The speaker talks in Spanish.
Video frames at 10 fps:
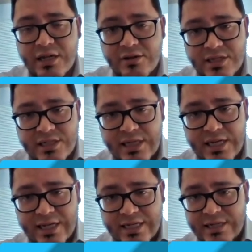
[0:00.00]
Entonces,
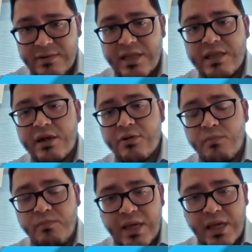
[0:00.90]
el que se ve
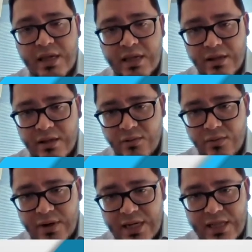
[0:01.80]
interrumpida
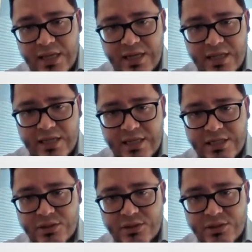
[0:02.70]
una cadena de,